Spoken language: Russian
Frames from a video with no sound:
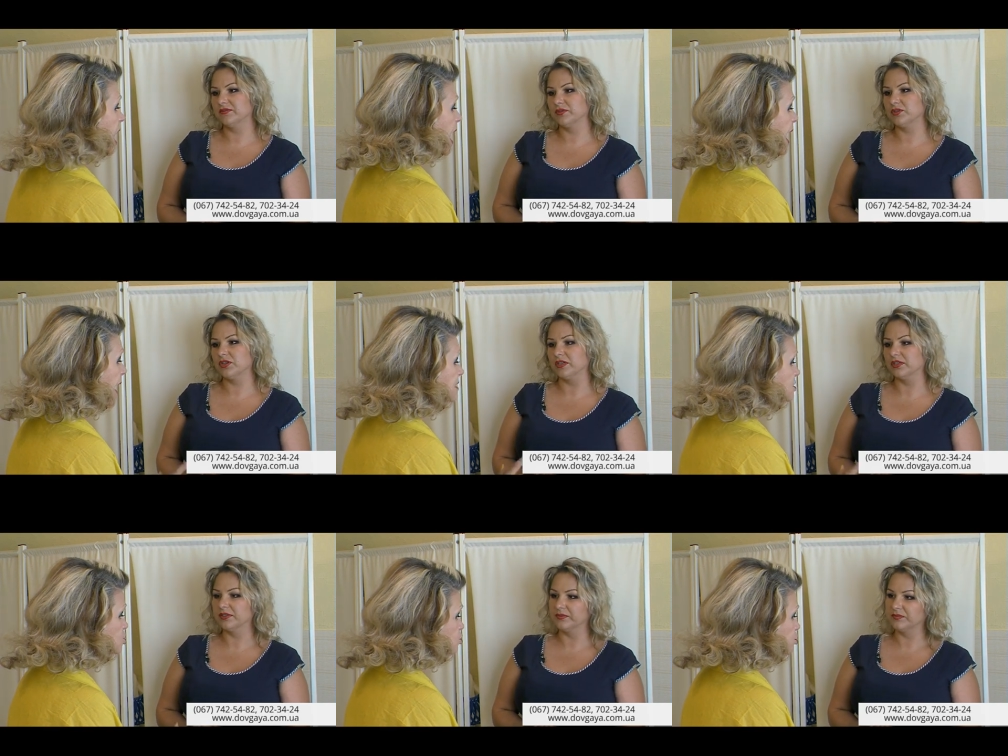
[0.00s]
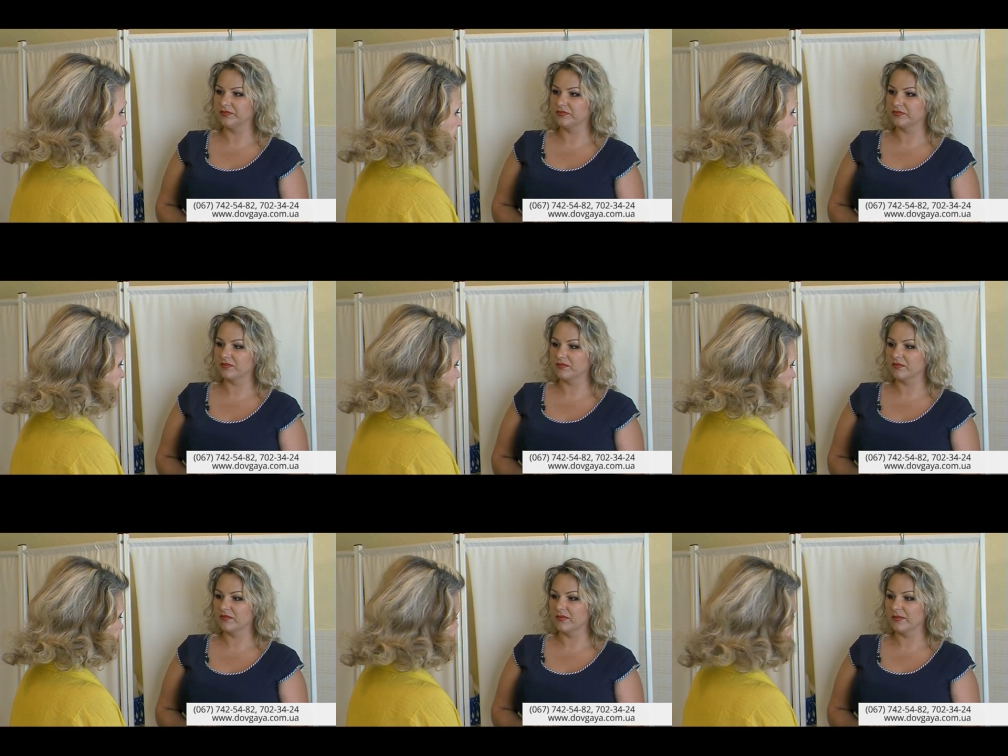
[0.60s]
А вот.
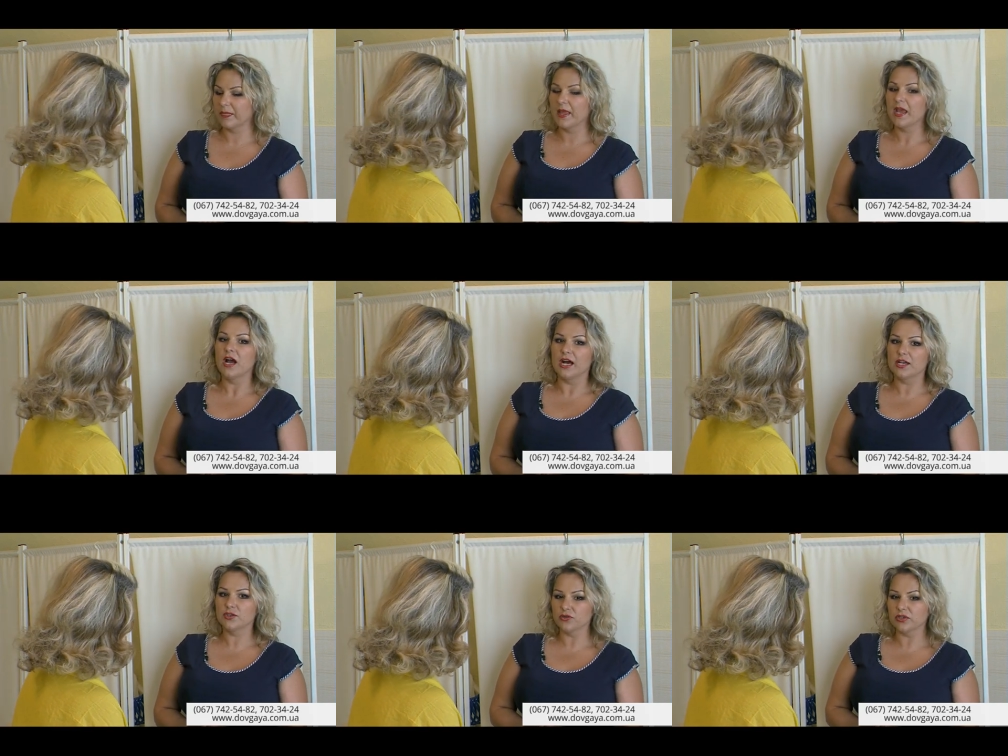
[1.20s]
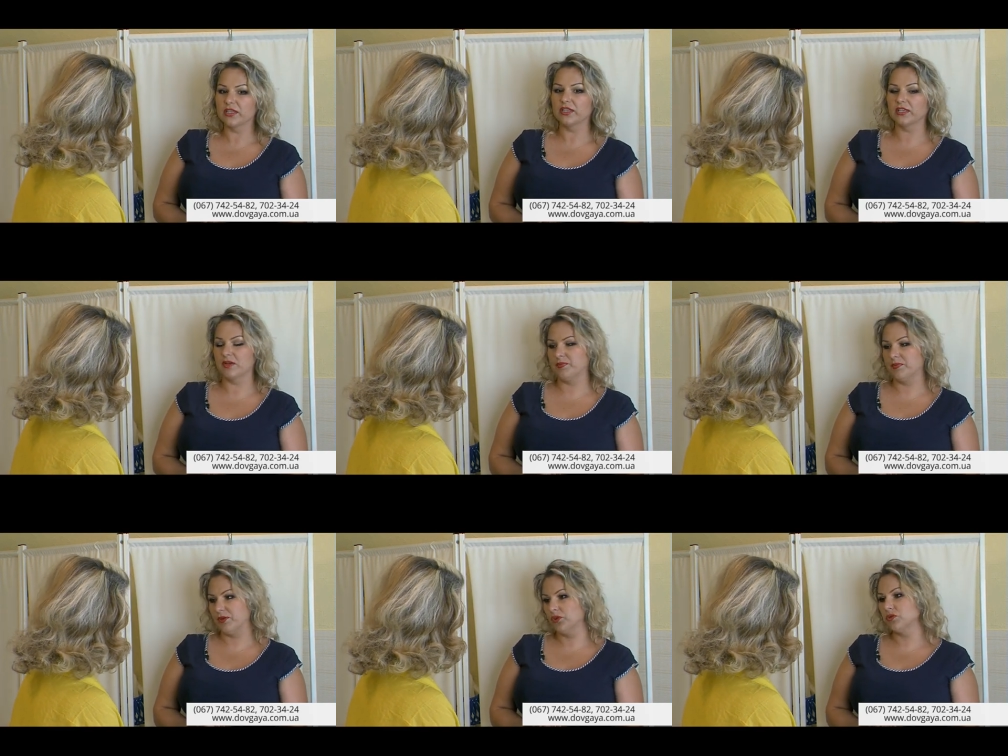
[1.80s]
озонотерапии?
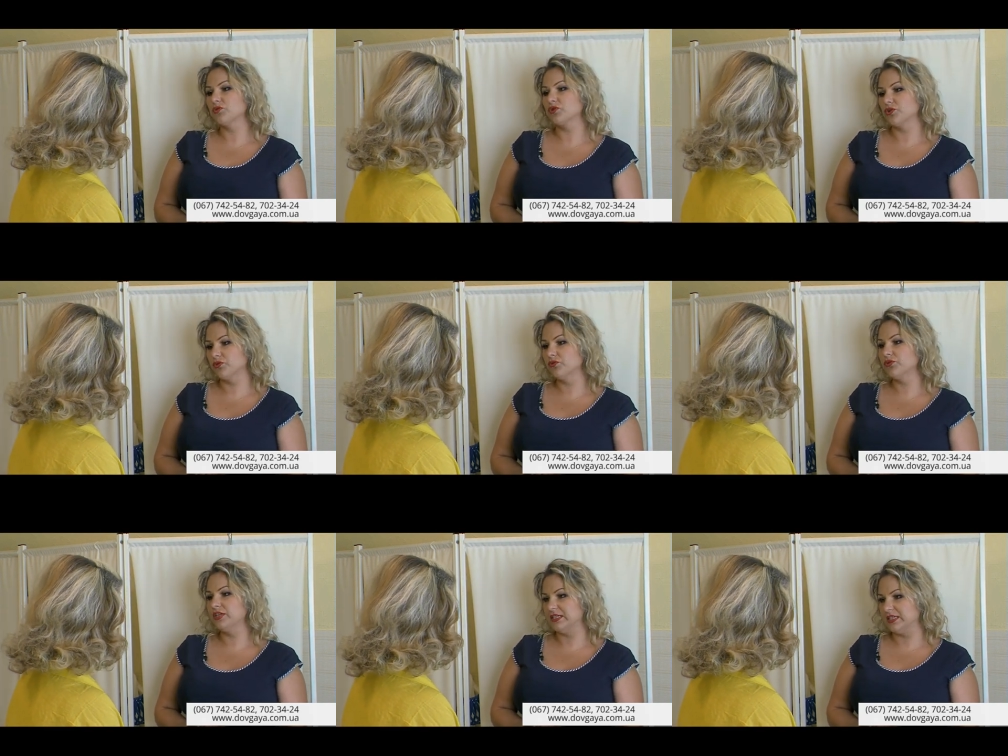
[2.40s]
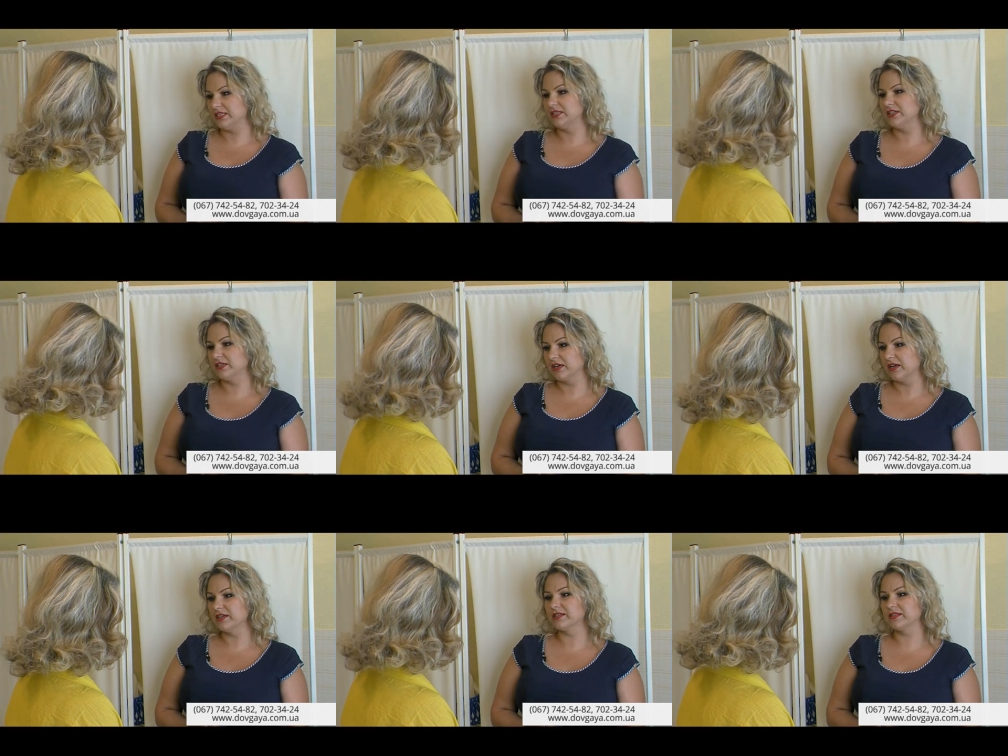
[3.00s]
Озонотерапии тоже до
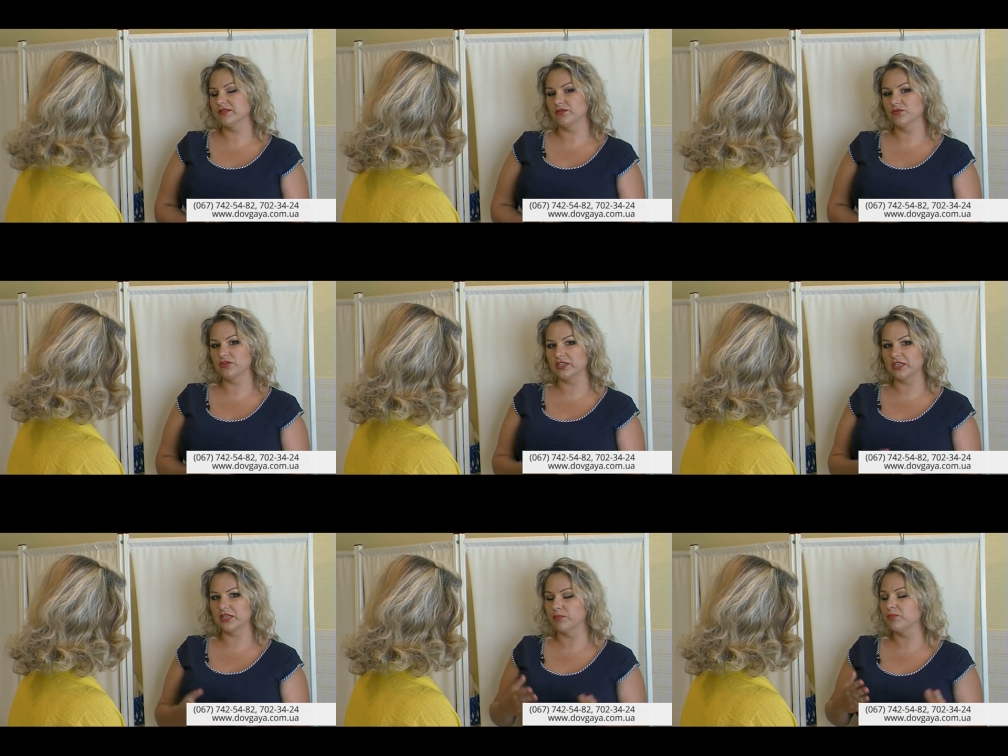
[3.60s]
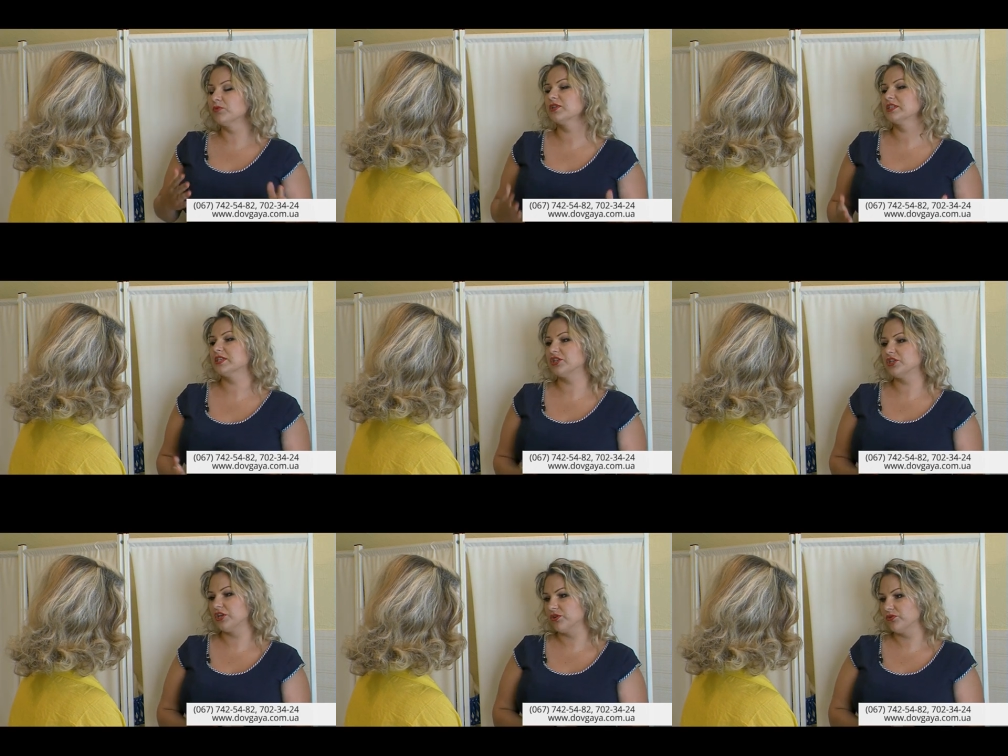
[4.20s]
10 раз, то есть это по
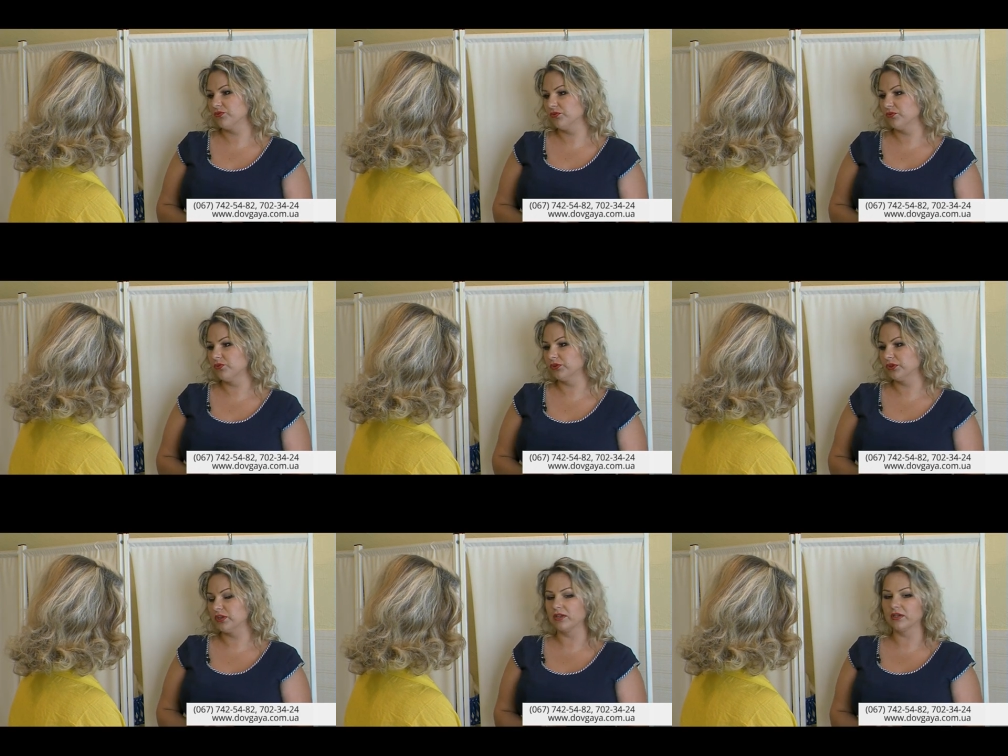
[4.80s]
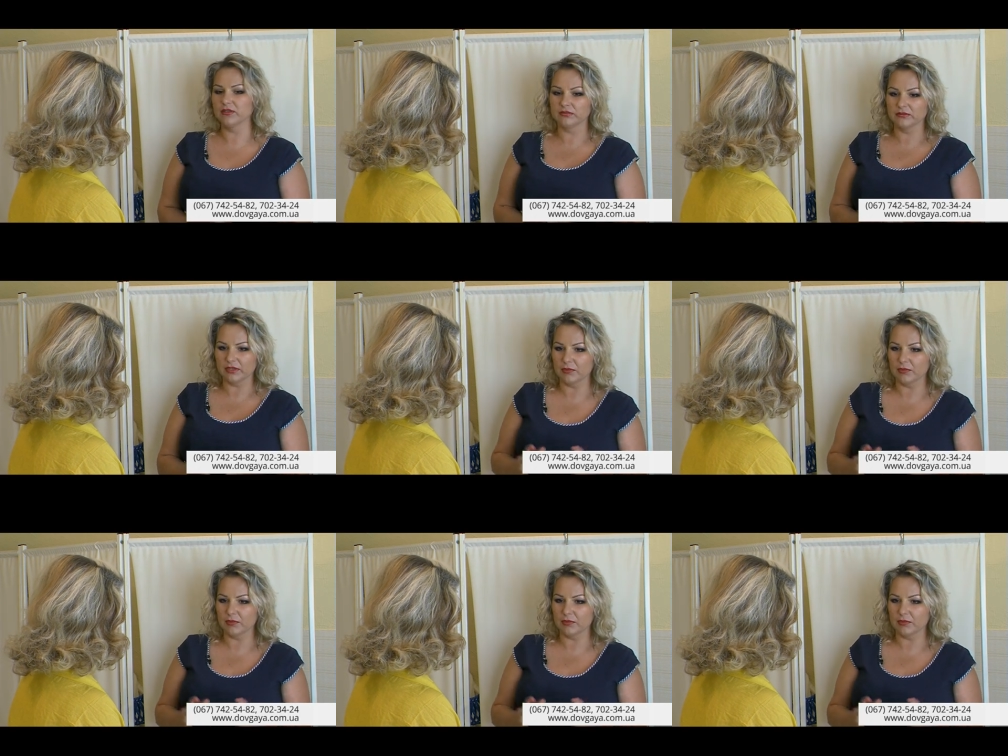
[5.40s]
назначению доктора.